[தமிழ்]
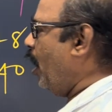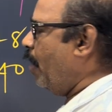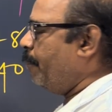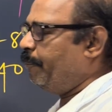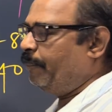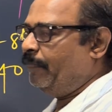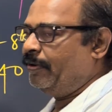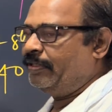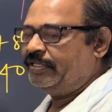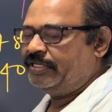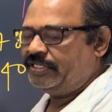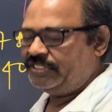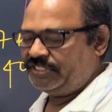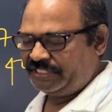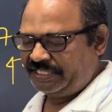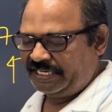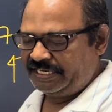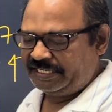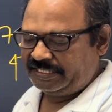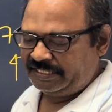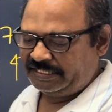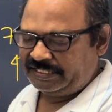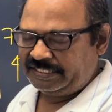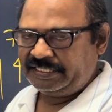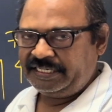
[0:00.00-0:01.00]
நாற்பது
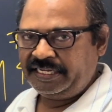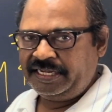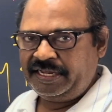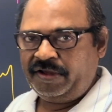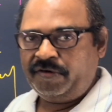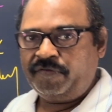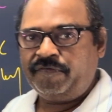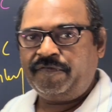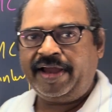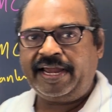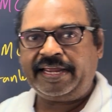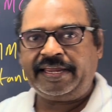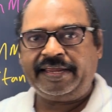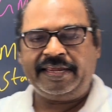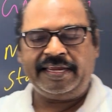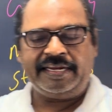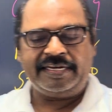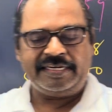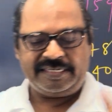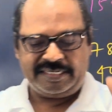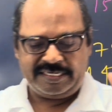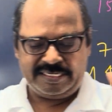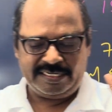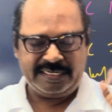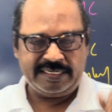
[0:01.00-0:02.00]
சீட்டு
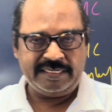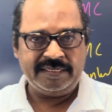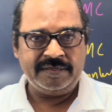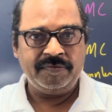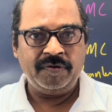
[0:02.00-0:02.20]
வேக்கண்ட்டு